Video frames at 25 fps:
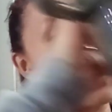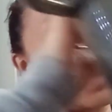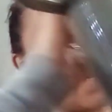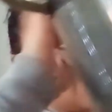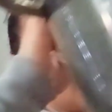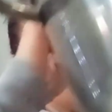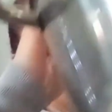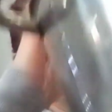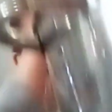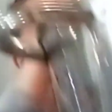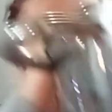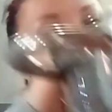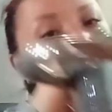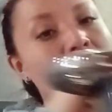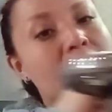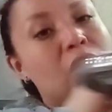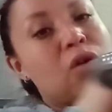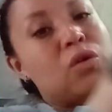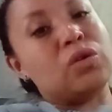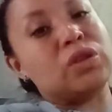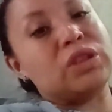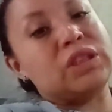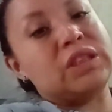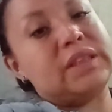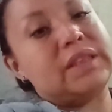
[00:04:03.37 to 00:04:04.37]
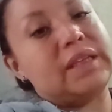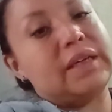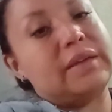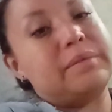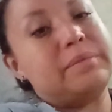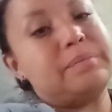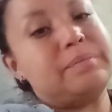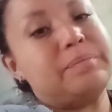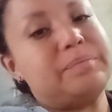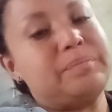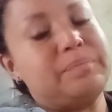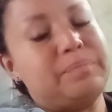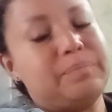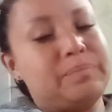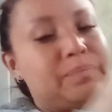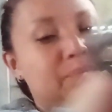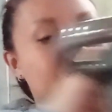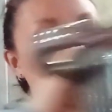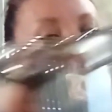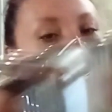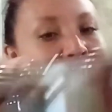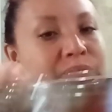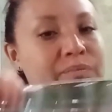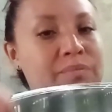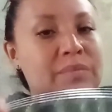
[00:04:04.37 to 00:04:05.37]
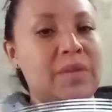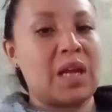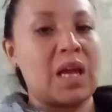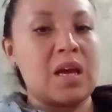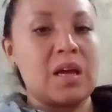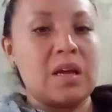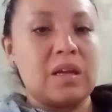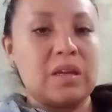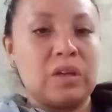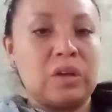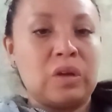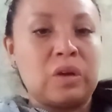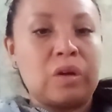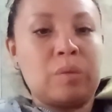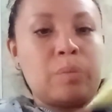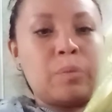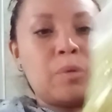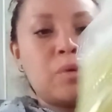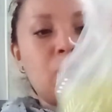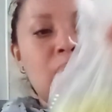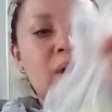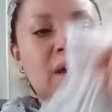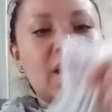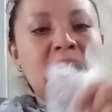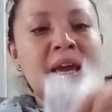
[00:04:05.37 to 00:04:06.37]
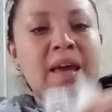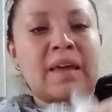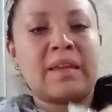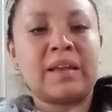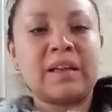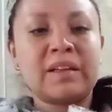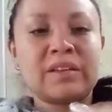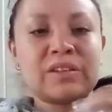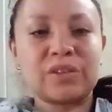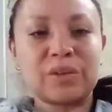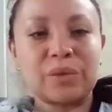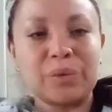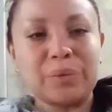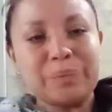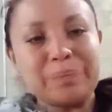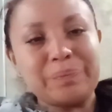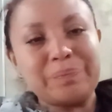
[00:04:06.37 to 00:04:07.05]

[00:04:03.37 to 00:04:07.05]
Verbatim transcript: Aquí está la ollita. Yo lo pongo aquí adentro